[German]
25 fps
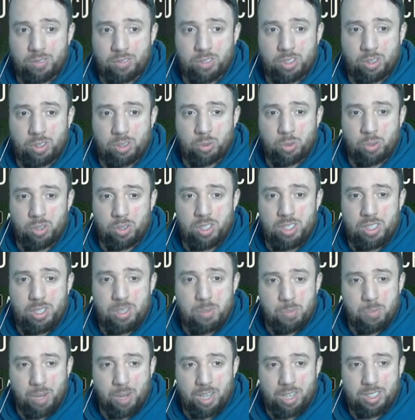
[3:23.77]
die du
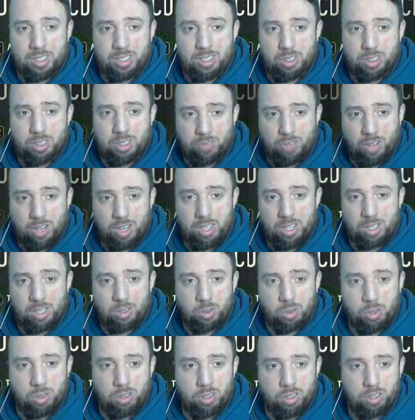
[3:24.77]
niemals verlieren
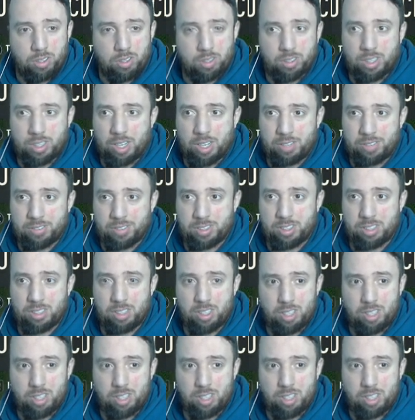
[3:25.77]
äh, darfst,